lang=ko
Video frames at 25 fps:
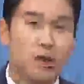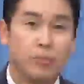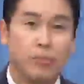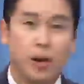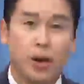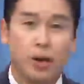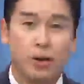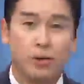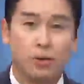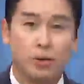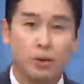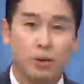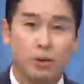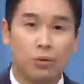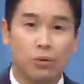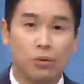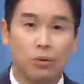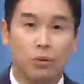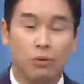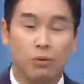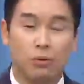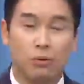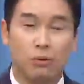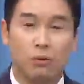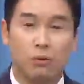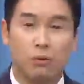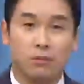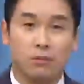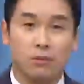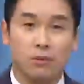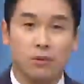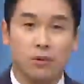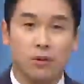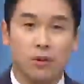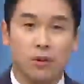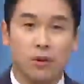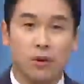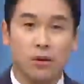해봤고,
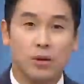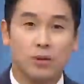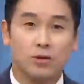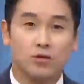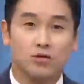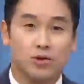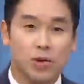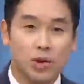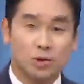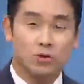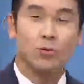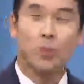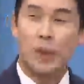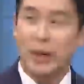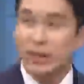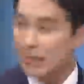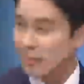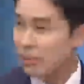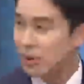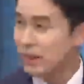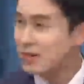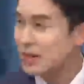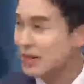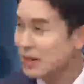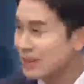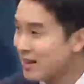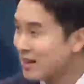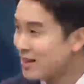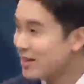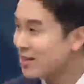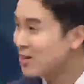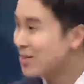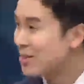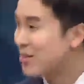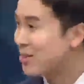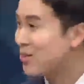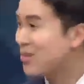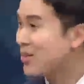수사도
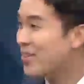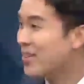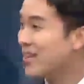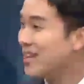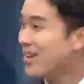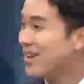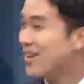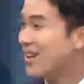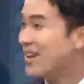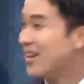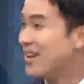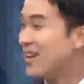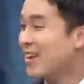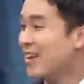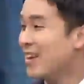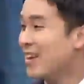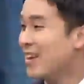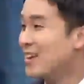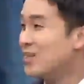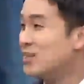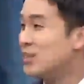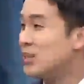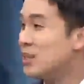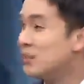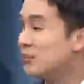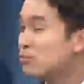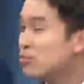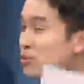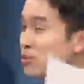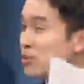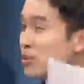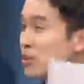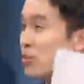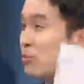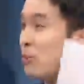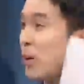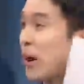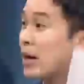받아봤잖아요.
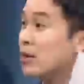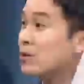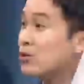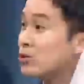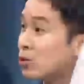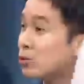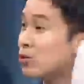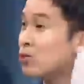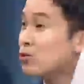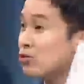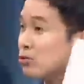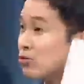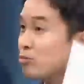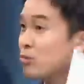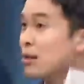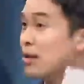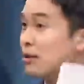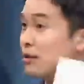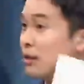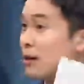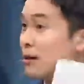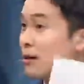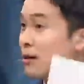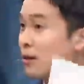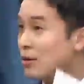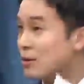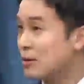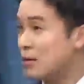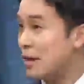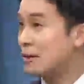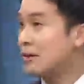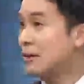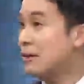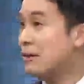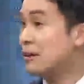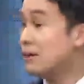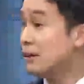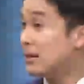질문지를 100쪽을 준비했다는 건
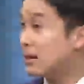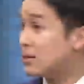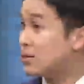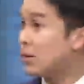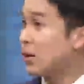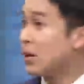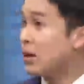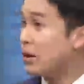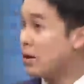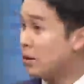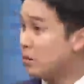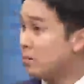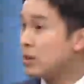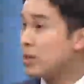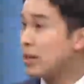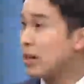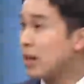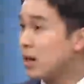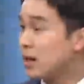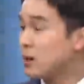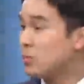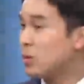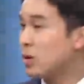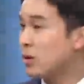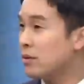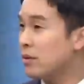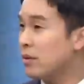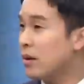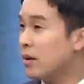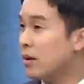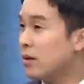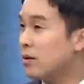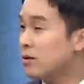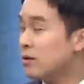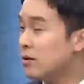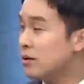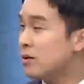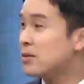상당히 이례적인 겁니까? 아니면
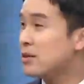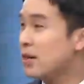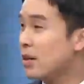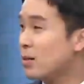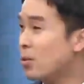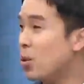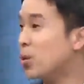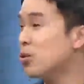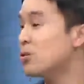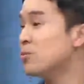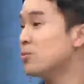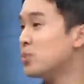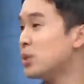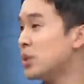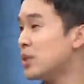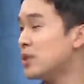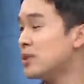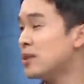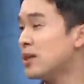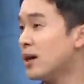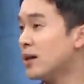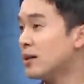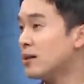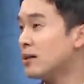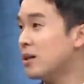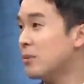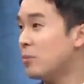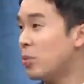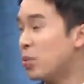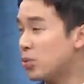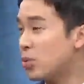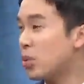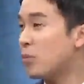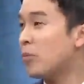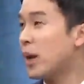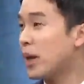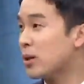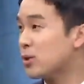늘상 모든 피의자한테
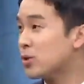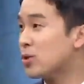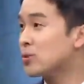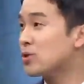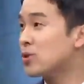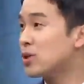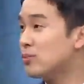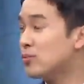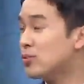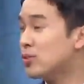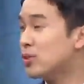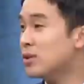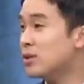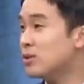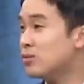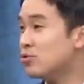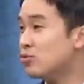보통 100쪽 질문을